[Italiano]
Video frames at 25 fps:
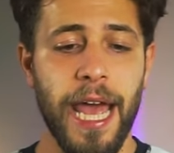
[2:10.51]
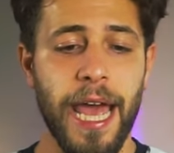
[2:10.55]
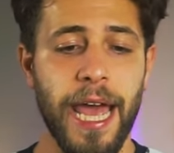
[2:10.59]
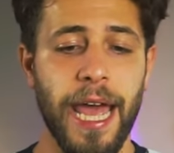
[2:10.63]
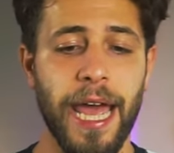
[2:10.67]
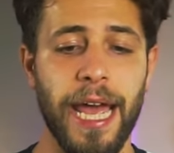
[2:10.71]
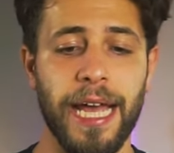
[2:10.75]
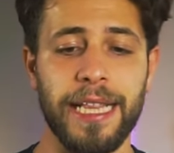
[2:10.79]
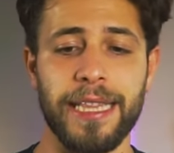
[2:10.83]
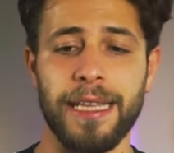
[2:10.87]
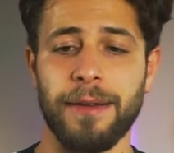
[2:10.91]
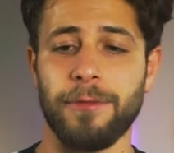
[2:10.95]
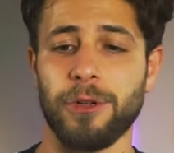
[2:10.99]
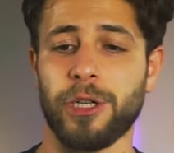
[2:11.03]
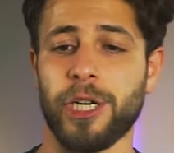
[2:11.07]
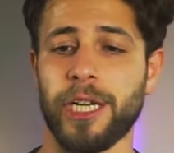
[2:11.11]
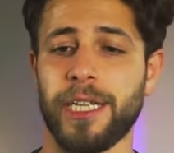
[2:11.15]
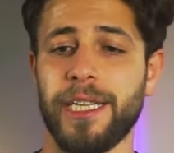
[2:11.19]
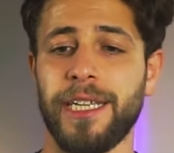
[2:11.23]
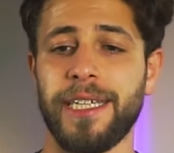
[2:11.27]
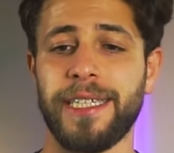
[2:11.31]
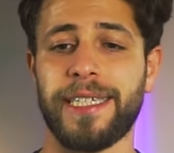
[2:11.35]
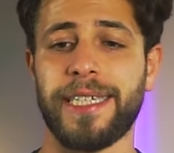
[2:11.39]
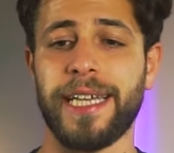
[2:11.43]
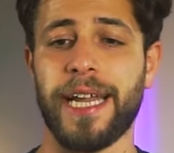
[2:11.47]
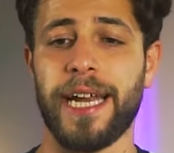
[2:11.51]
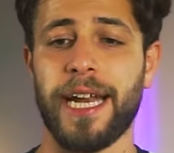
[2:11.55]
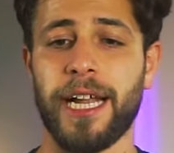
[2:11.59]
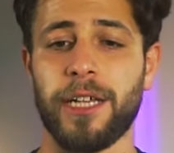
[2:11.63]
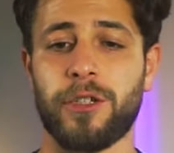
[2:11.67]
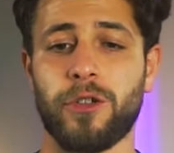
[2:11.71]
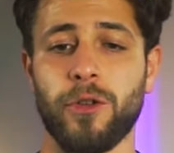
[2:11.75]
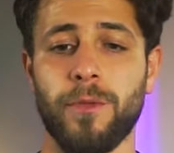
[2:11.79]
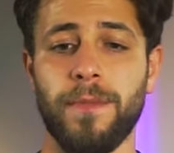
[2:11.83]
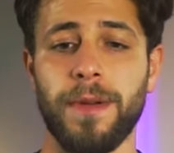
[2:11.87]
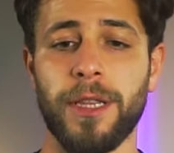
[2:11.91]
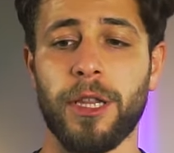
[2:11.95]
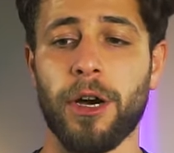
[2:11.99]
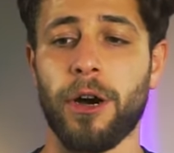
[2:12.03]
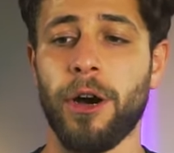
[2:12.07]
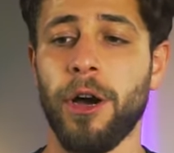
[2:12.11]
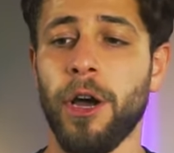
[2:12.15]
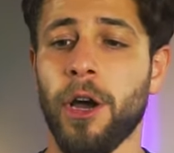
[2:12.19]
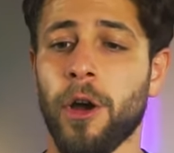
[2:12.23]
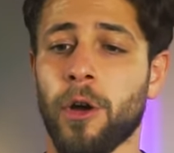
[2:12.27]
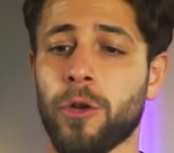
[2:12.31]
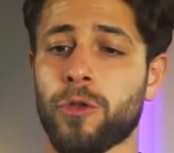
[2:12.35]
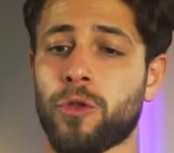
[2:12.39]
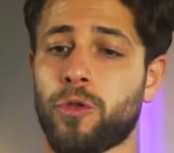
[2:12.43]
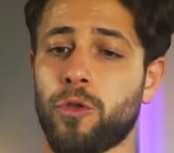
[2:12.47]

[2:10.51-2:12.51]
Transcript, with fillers: e andiamoci ad inserire subito